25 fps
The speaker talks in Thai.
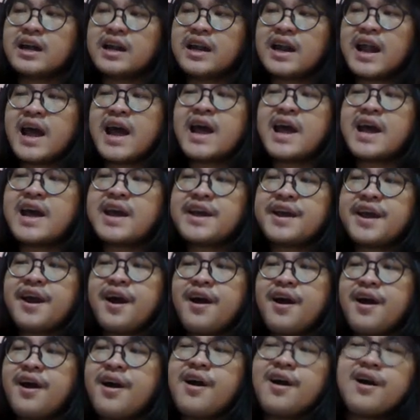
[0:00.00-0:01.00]
และย
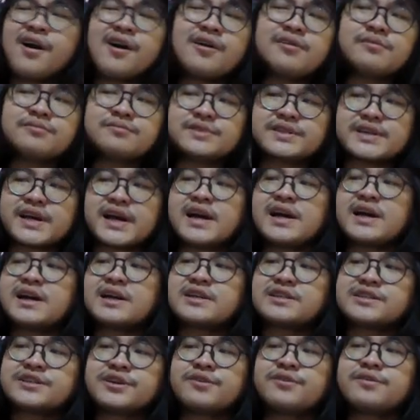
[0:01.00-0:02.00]
อมเธอ
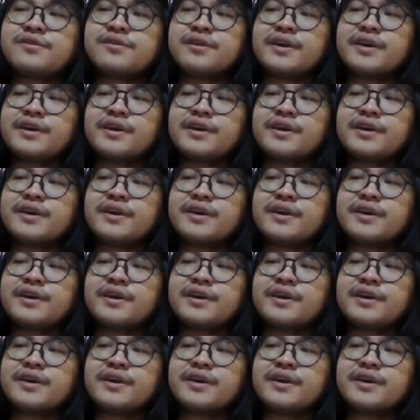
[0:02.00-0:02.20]
ทุก